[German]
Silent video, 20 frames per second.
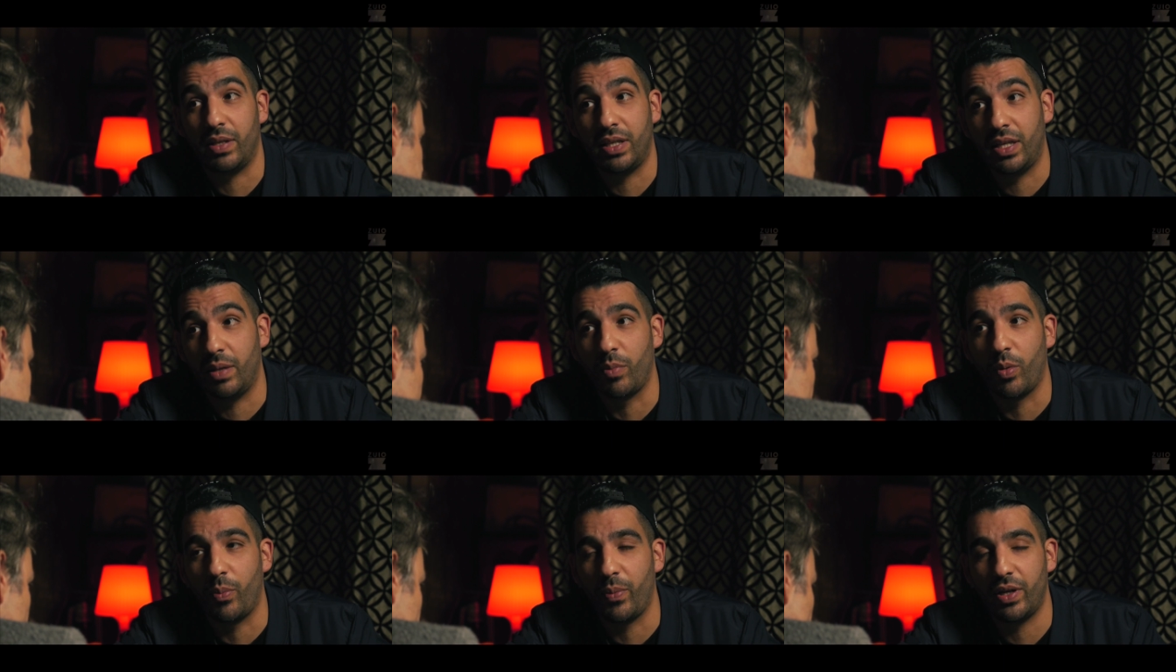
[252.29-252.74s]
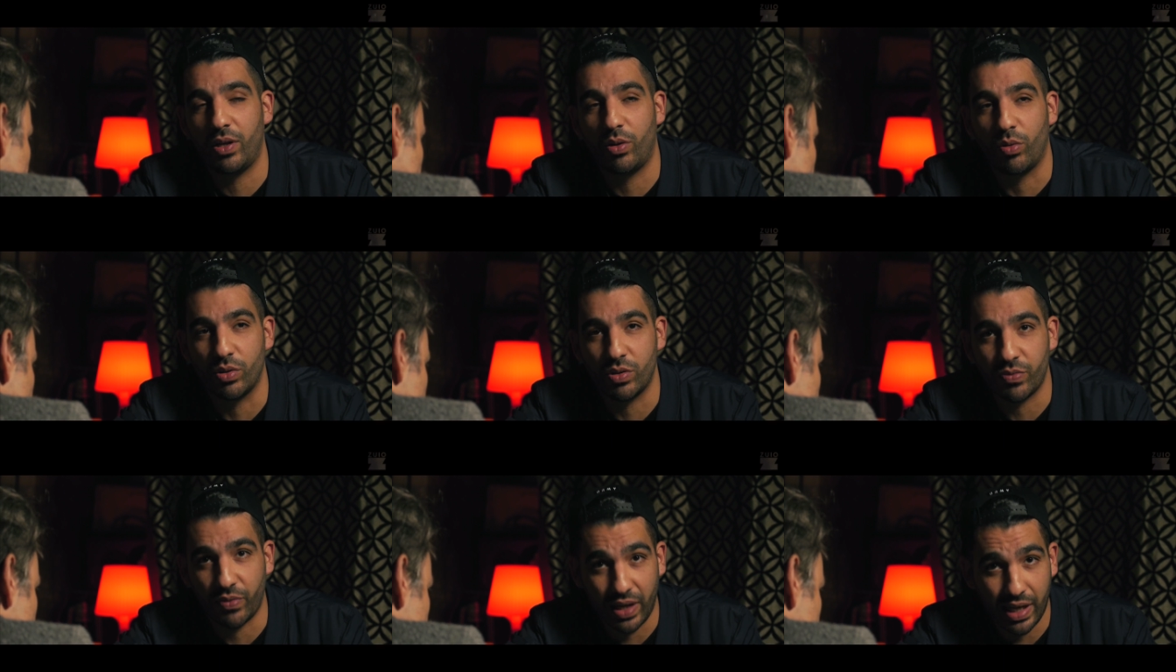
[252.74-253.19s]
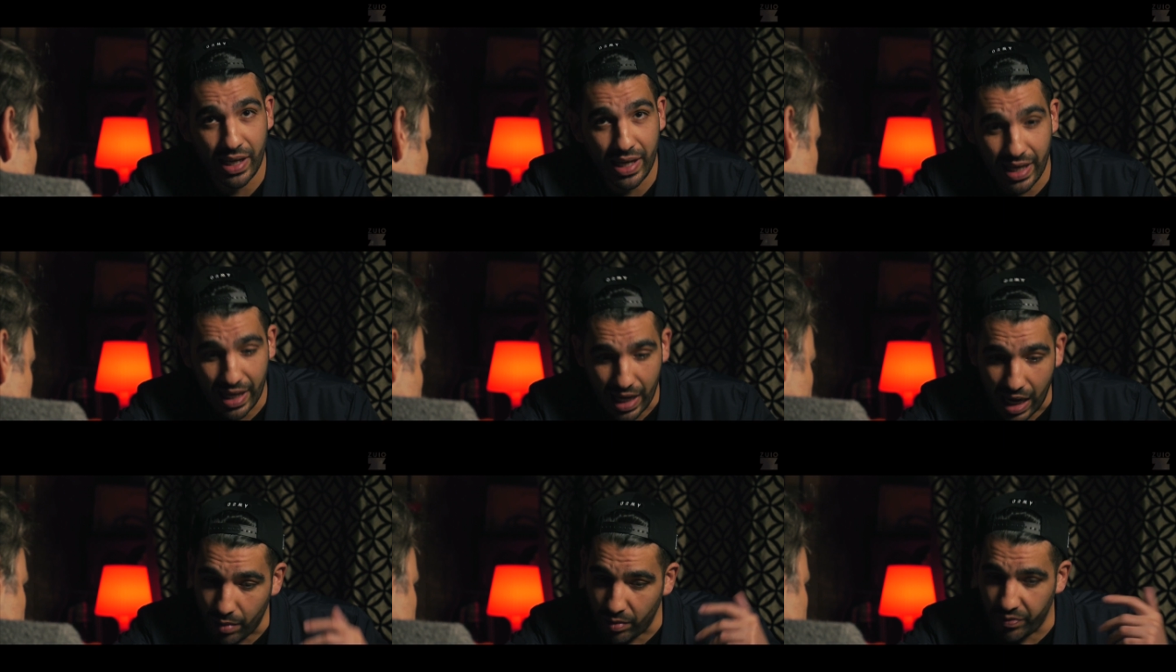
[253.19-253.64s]
in dem Moment los war,
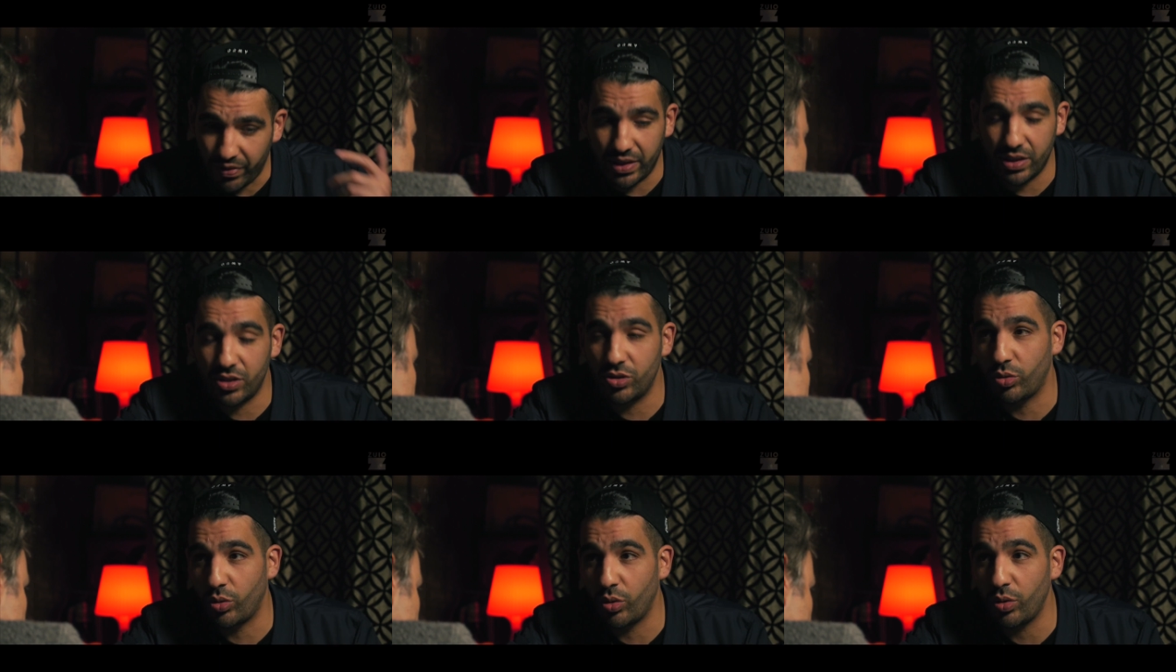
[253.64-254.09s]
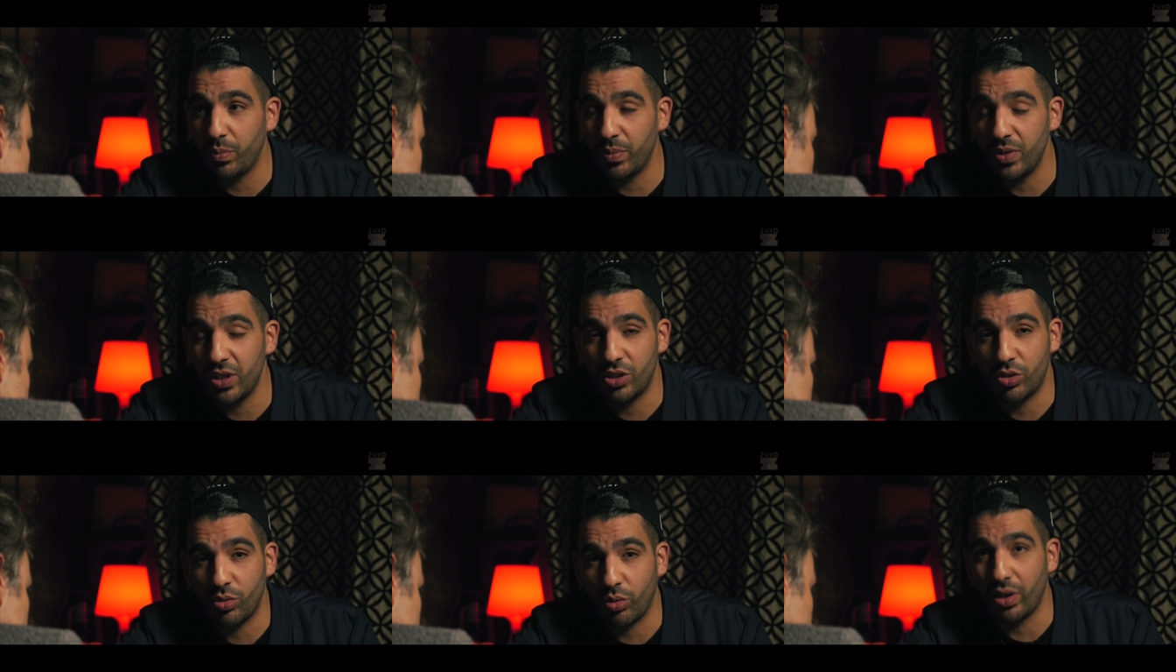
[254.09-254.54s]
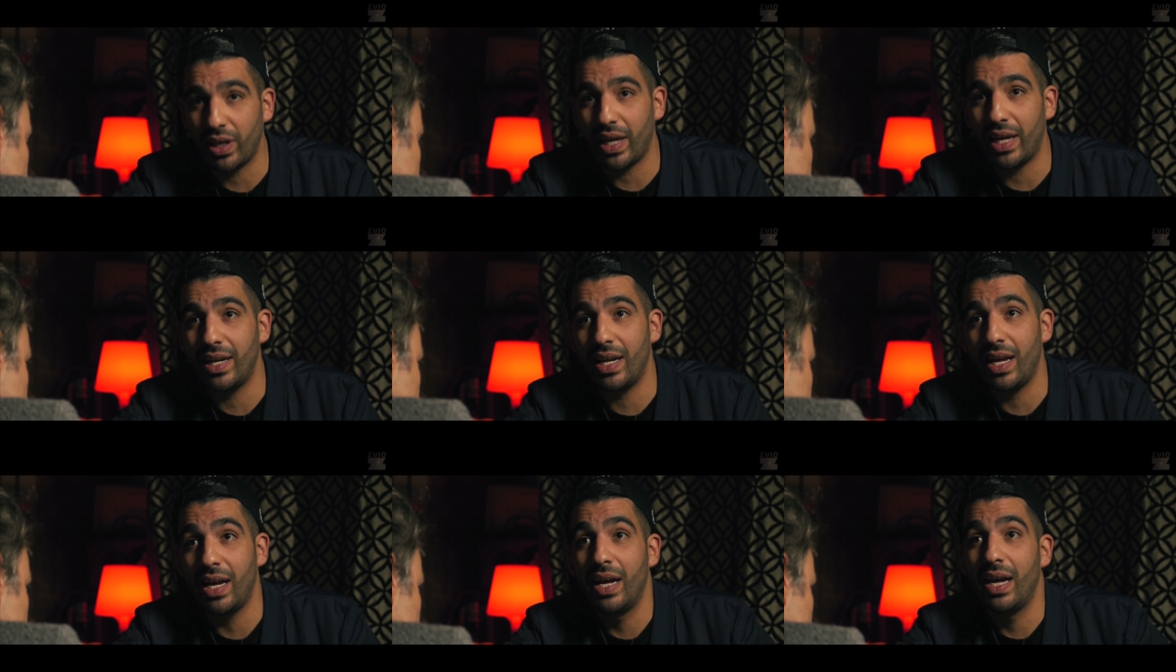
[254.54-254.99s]
aber wenn ich zurück, mich
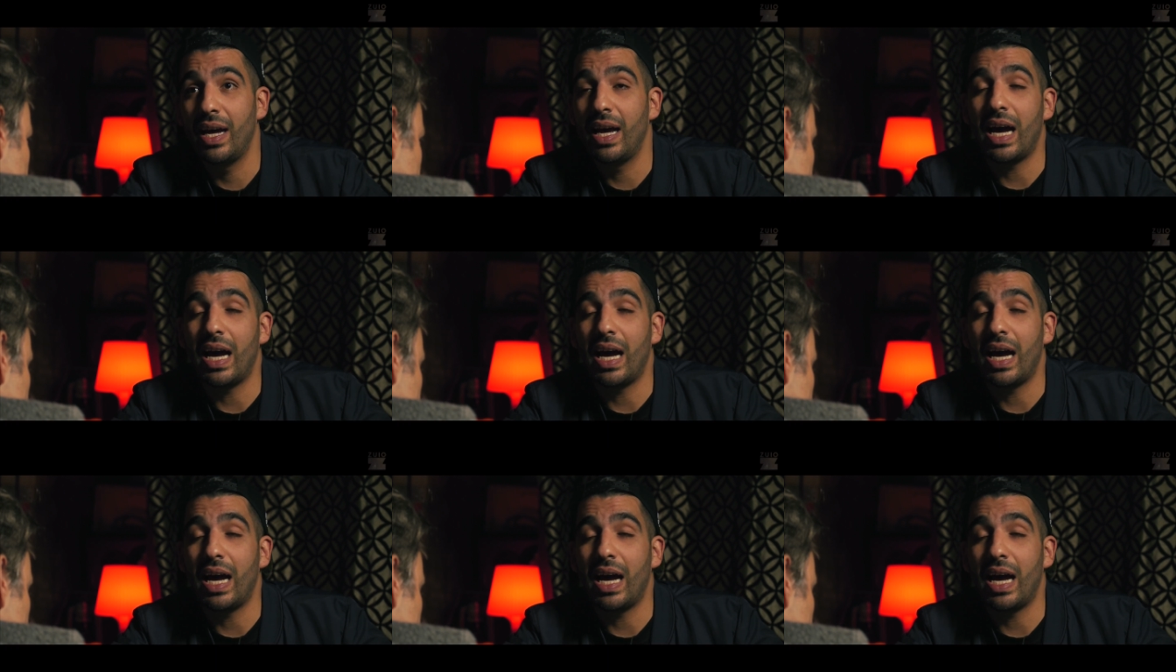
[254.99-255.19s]
zurückerinnere,